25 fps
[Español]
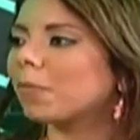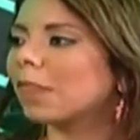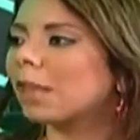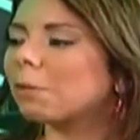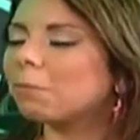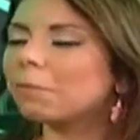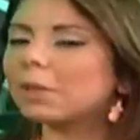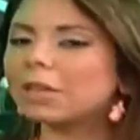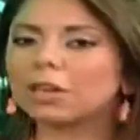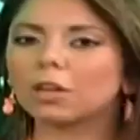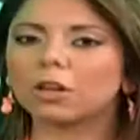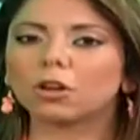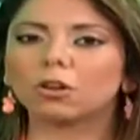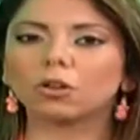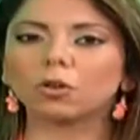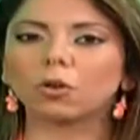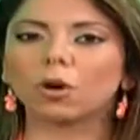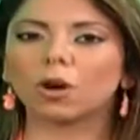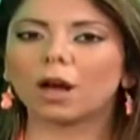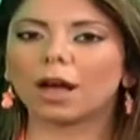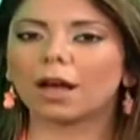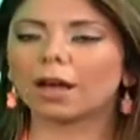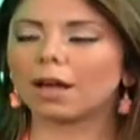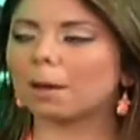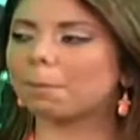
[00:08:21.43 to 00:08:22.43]
en México
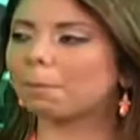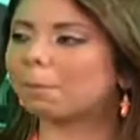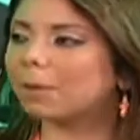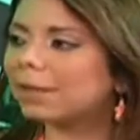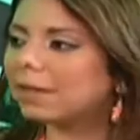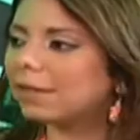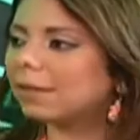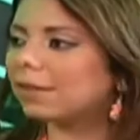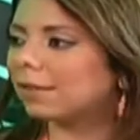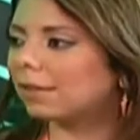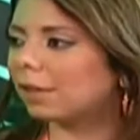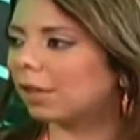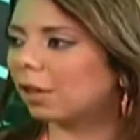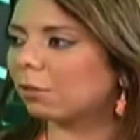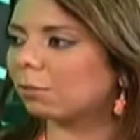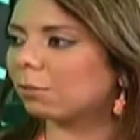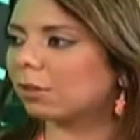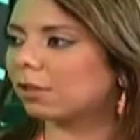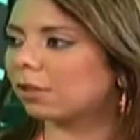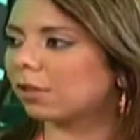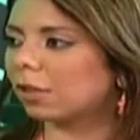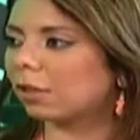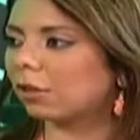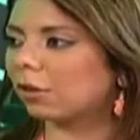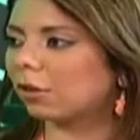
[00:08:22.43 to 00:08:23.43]
no, apenas está
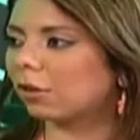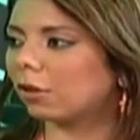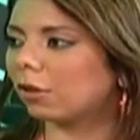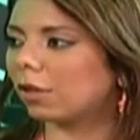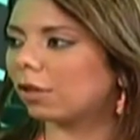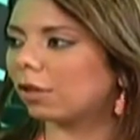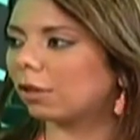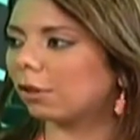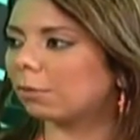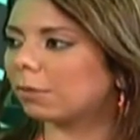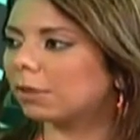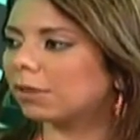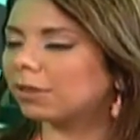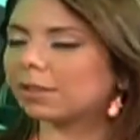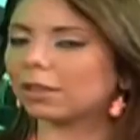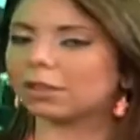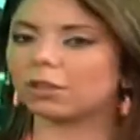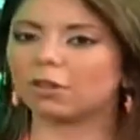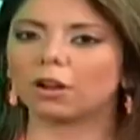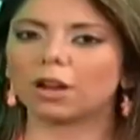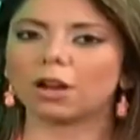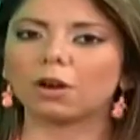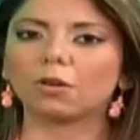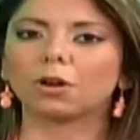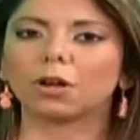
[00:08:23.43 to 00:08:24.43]
comenzado, eh,
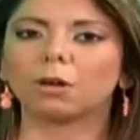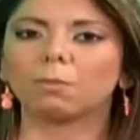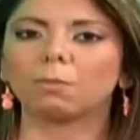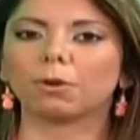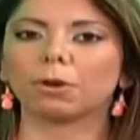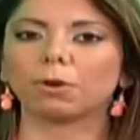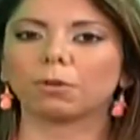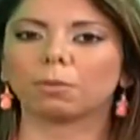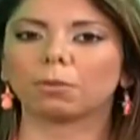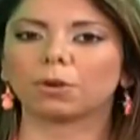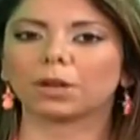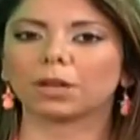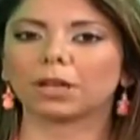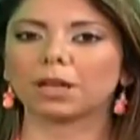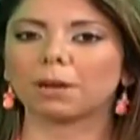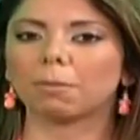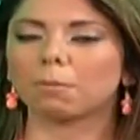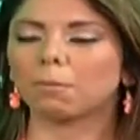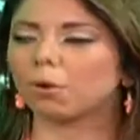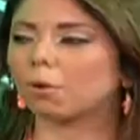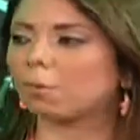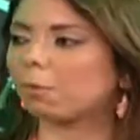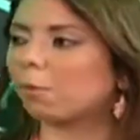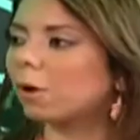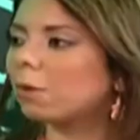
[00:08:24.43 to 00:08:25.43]
comenzando el auge, pero por
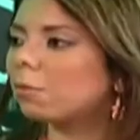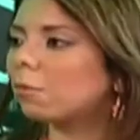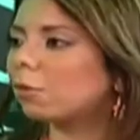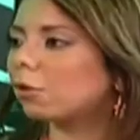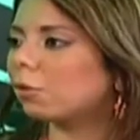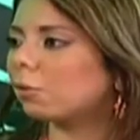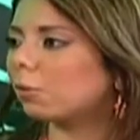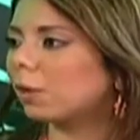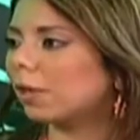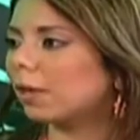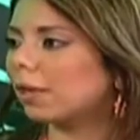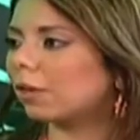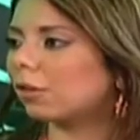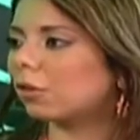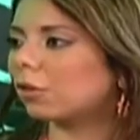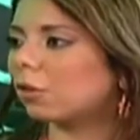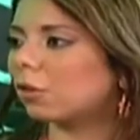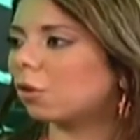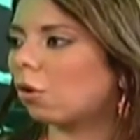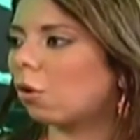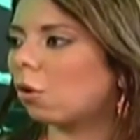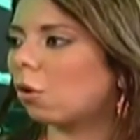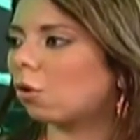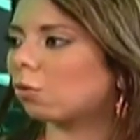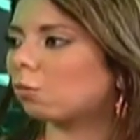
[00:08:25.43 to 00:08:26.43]
ejemplo podemos ver
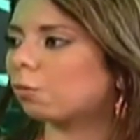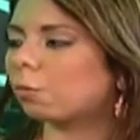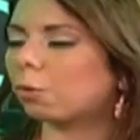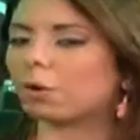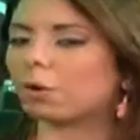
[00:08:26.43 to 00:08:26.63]
estos